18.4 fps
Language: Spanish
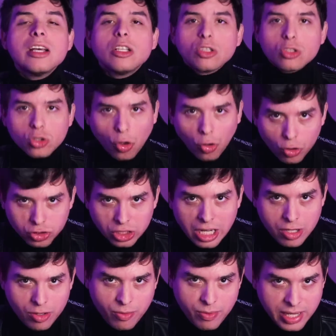Todo
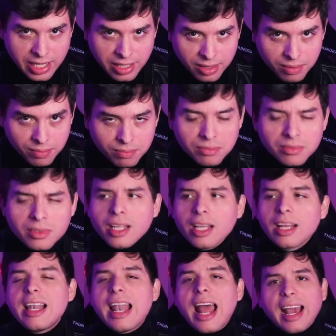salió bien,
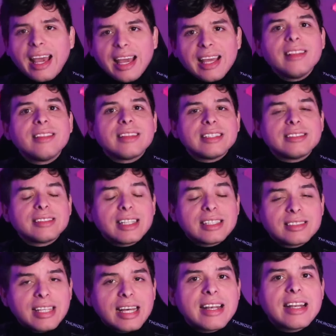la gente
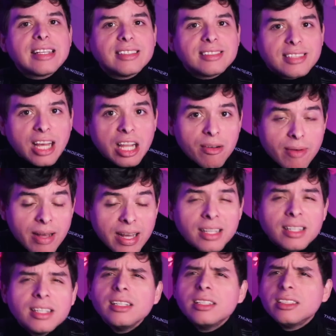está sana y
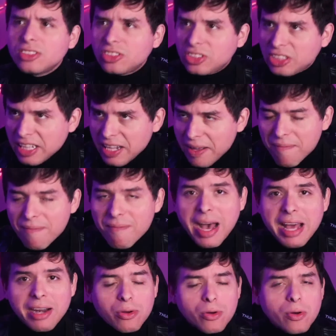salva. Sin
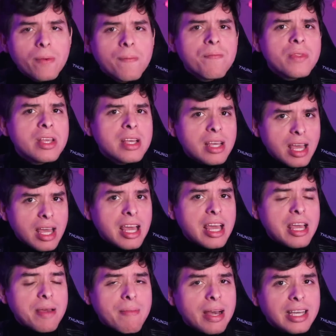embargo, eh,
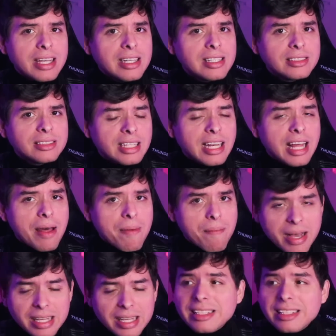imagínense nada
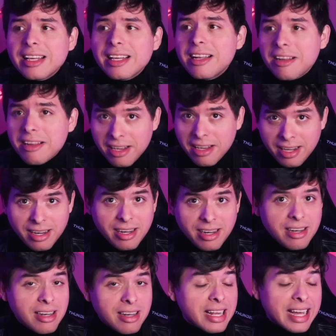más
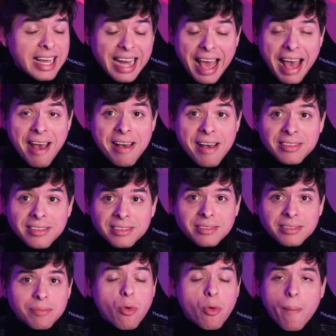eh, el
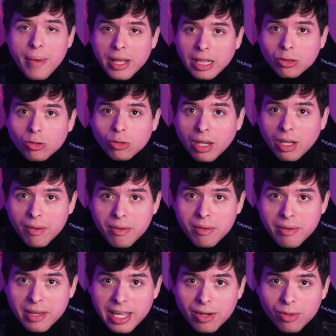gran momento que
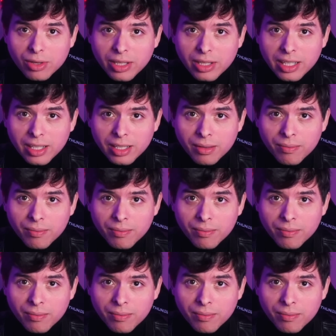vivieron, ¿eh?